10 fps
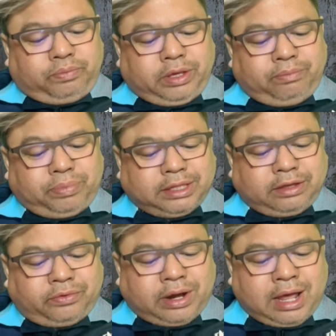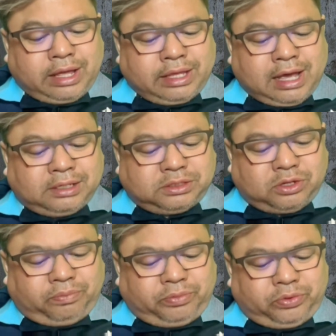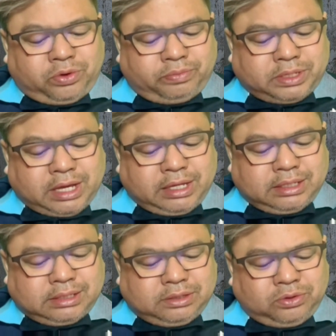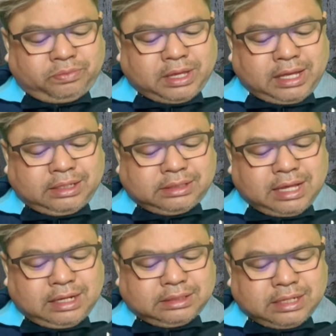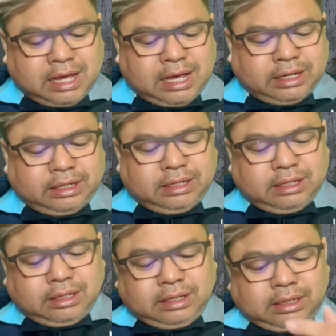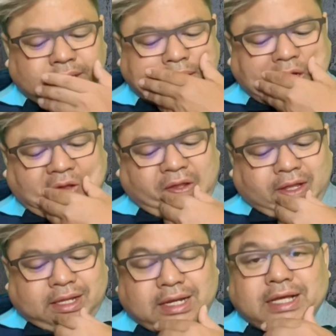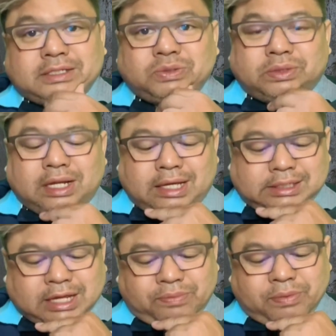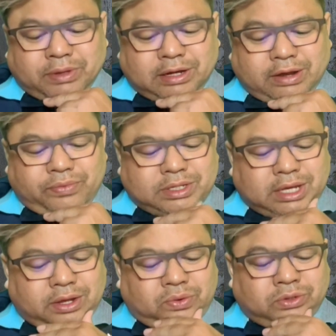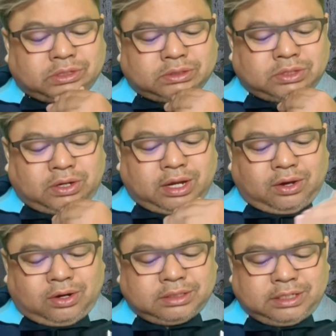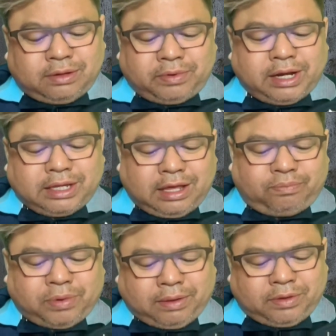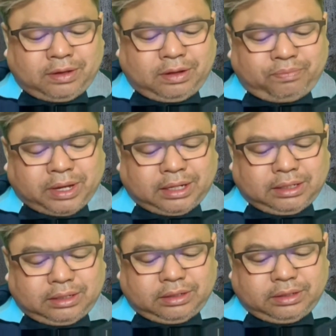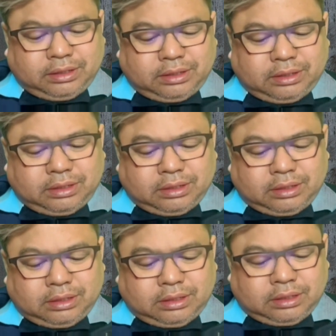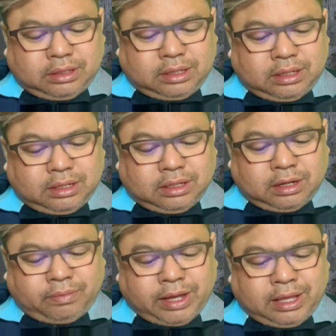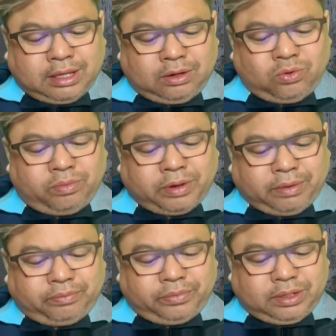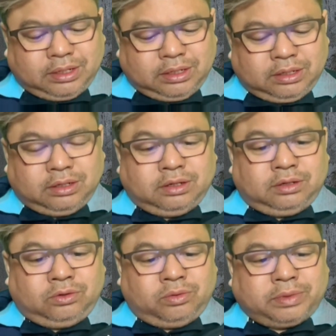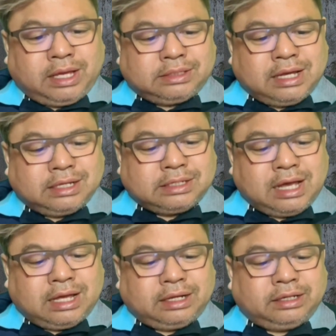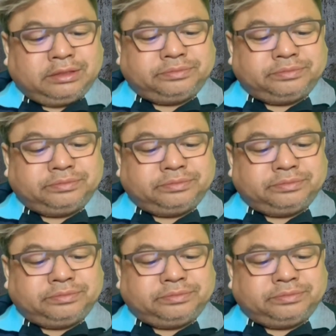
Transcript: พิมพัทราย้ายซบรวมชัยรวมไทยสร้างชาติ ล่าสุดนางสาว พิมพัทรา วิชัยกุลสสนครศรีธรรมราชเขตแปดประาธิปัต์นี่ทำไมจะร่วมกับรวมไทยสร้างชาตินะ